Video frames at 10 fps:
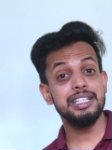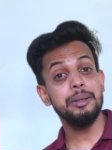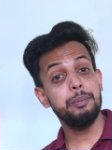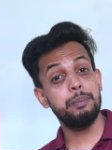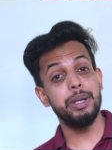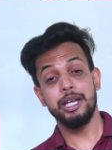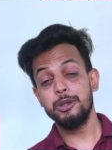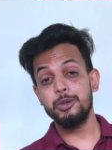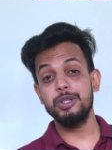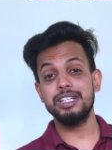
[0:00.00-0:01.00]
सगी
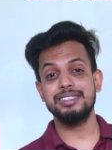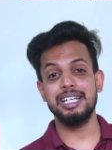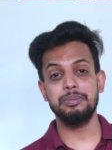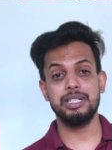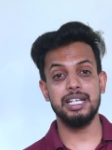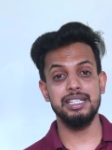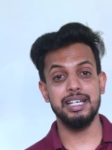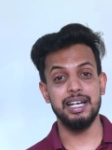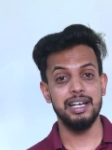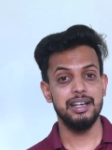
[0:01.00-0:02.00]
बहनों को एक साथ पटा
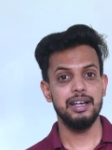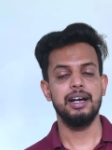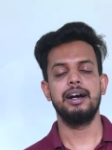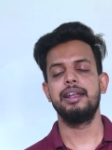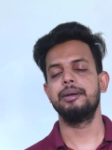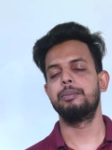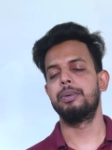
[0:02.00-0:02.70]
लिया अरे